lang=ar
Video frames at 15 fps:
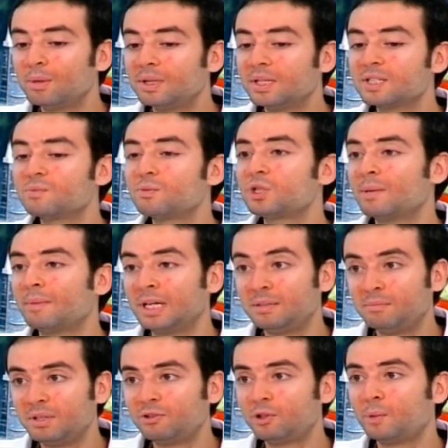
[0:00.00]
بتنظمه
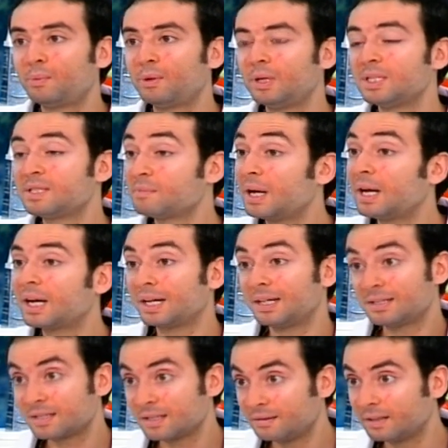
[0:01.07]
جمعية متروبوليس مرة
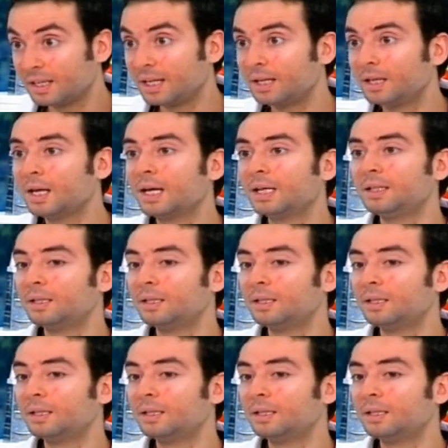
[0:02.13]
كل سنتين نعم.